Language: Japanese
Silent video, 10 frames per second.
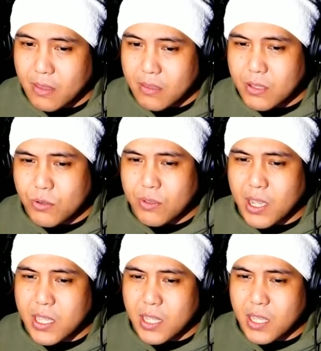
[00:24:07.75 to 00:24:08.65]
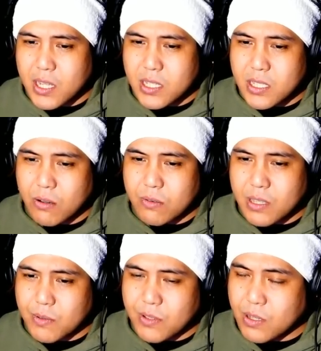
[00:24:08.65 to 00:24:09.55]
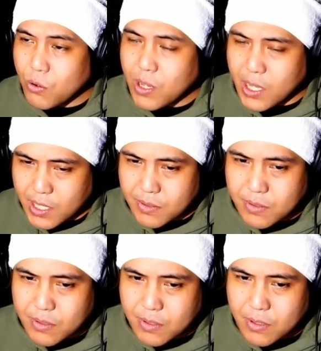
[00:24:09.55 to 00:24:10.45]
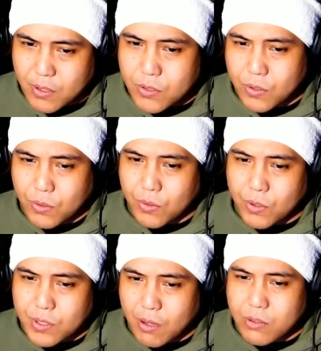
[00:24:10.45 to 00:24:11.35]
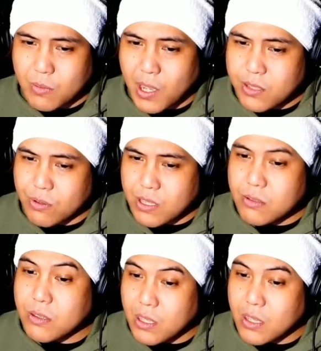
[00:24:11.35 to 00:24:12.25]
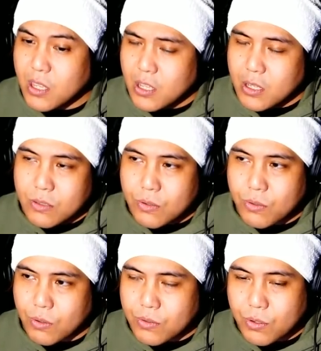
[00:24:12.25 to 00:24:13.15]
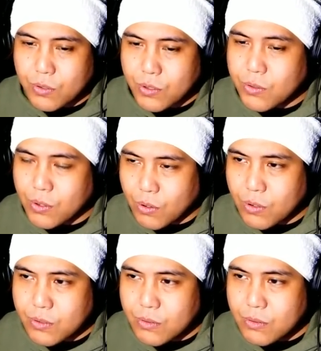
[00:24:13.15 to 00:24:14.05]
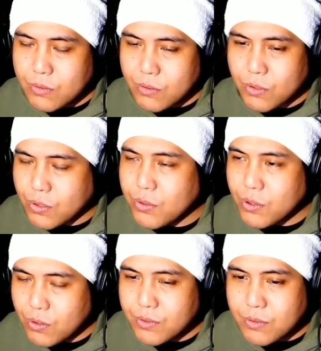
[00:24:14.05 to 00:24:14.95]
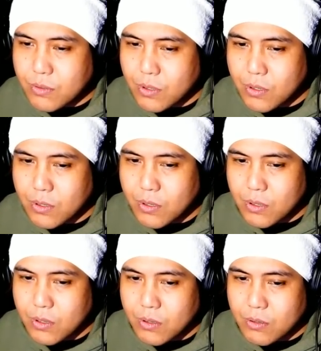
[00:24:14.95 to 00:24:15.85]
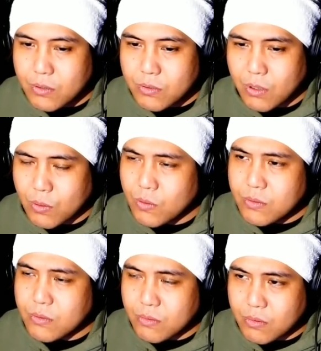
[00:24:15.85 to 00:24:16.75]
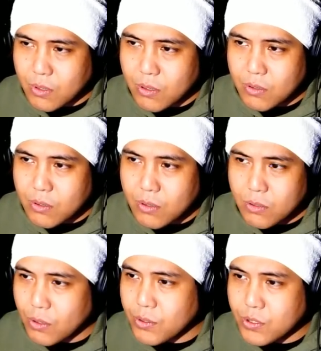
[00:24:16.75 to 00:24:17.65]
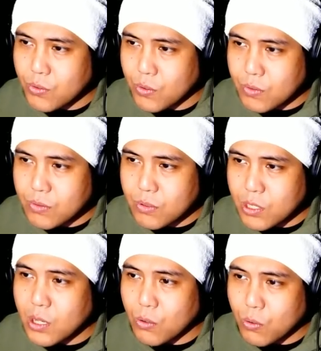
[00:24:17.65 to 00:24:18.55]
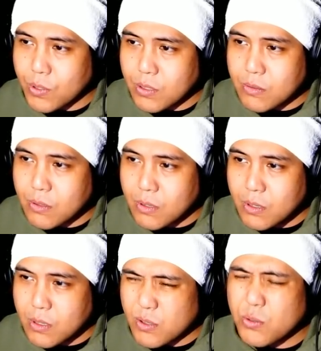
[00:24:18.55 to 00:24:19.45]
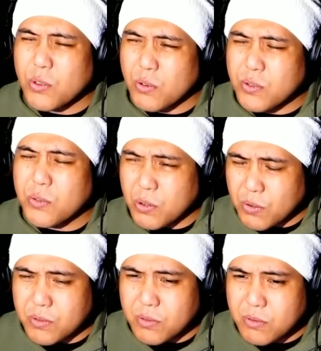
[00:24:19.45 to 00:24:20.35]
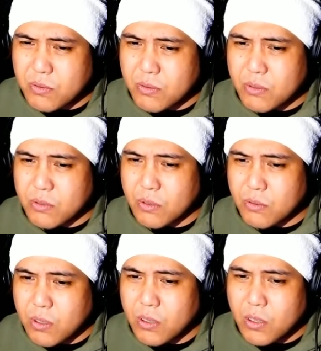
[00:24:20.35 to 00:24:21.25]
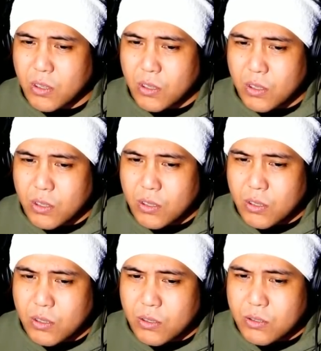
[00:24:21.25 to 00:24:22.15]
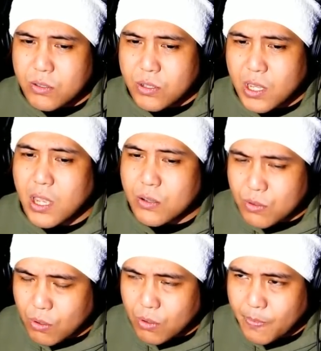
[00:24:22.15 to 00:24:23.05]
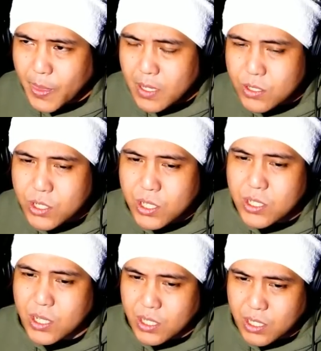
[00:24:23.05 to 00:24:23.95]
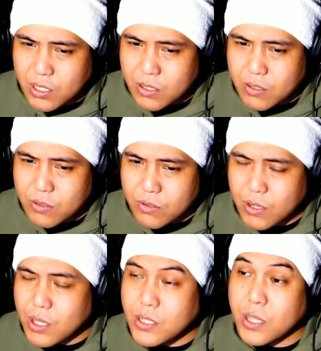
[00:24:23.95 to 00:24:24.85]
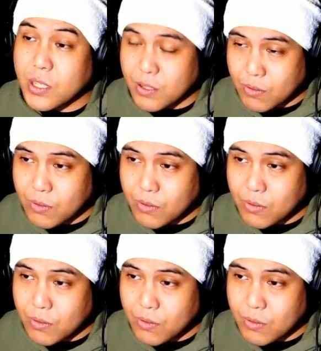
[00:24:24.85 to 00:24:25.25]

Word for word: でちょっと呆れた感じで三郎さんに声かけたんです。すると太郎さんはハッと気づいて「ちょっと外行こう、ちょっと外行こう」で「うん?」って「なんで外いいやんここで、外行こう外行こう」って言って近くの神社に連れて行かされたんですよ。